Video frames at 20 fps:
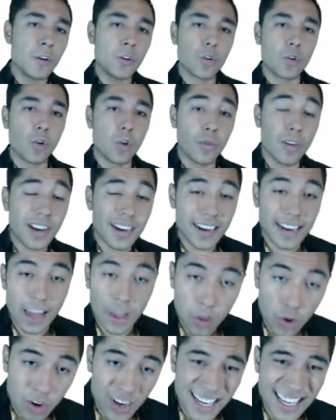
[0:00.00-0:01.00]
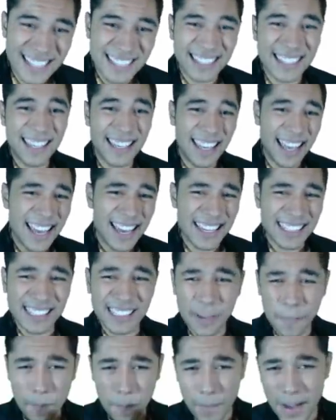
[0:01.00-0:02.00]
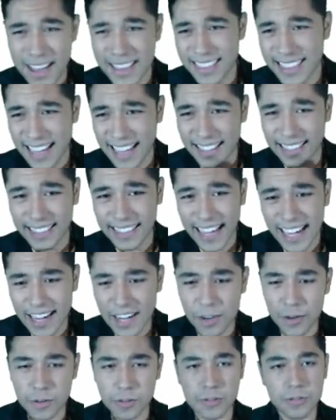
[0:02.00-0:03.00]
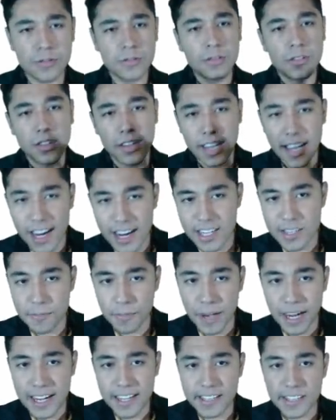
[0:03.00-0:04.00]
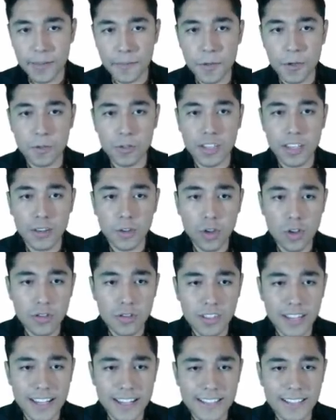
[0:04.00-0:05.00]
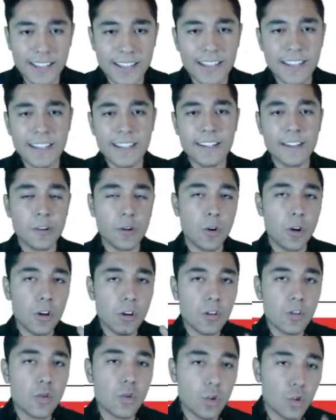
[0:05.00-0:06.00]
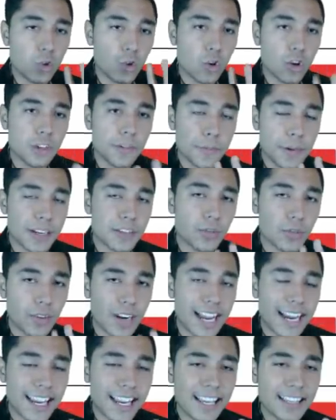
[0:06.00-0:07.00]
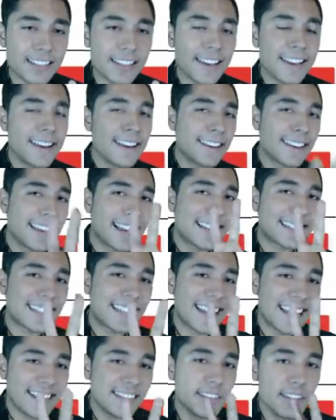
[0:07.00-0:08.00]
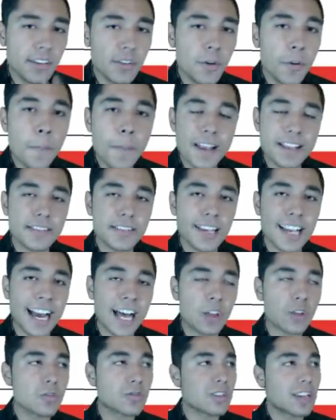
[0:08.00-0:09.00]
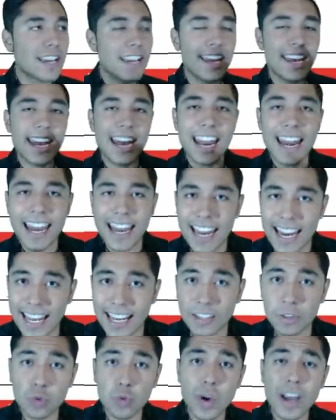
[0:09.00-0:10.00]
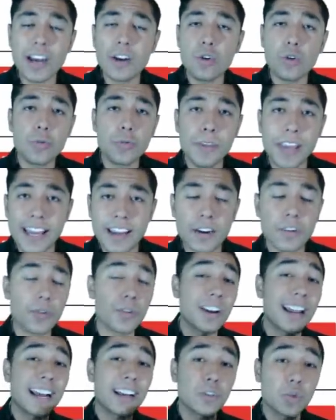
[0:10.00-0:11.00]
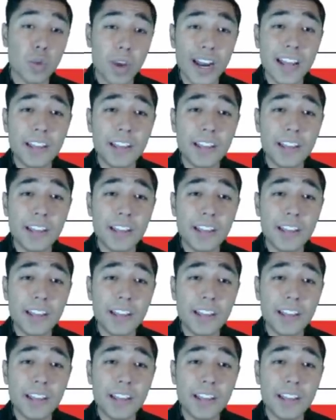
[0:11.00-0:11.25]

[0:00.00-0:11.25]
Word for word: gobernadores y ex mandatarios ¿Qué les parece, amigos? Entonces, ojo con dos personajes que estarían siendo investigados en el actual gobierno, en la actual